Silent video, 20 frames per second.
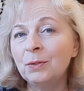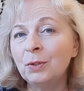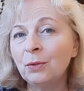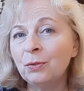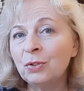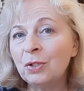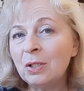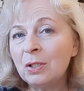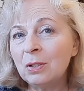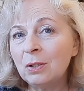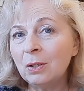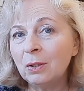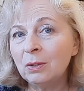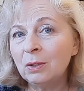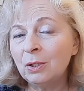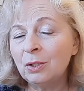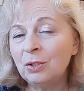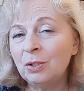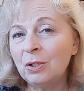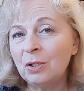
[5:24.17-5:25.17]
To wszystko
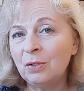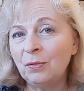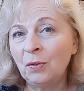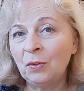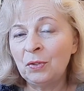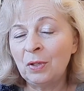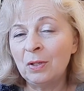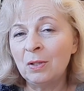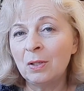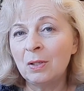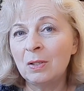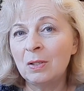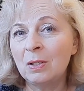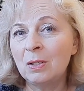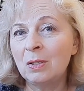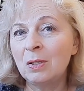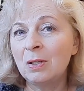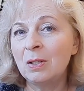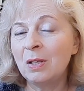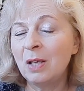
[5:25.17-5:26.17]
też jest związane
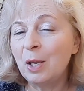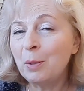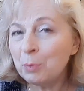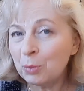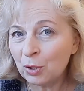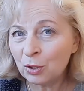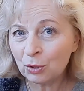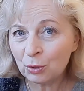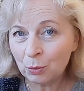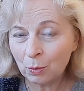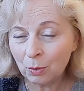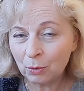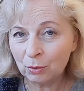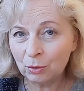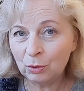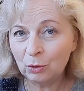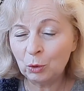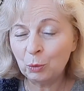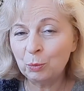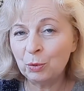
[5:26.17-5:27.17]
z jej
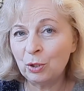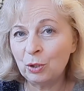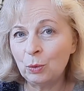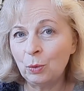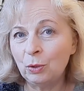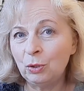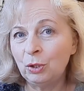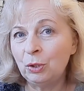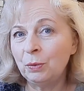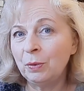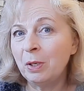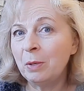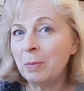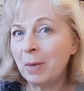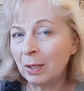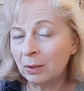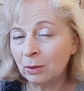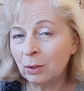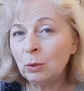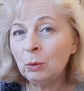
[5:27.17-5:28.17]
przyszłością, przeszłością jej
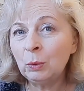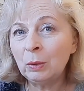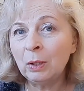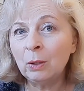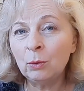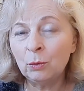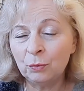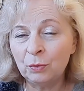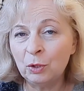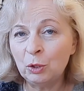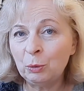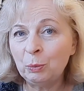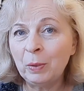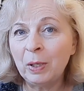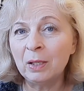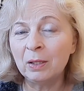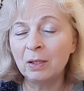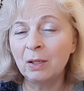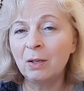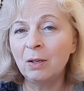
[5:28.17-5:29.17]
matki, która również
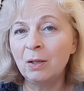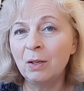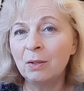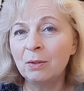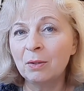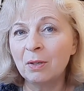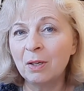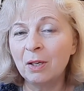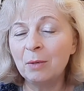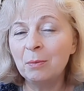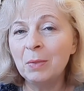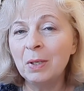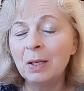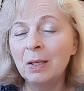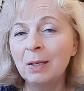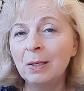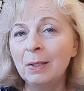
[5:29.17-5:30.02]
była archeologiem.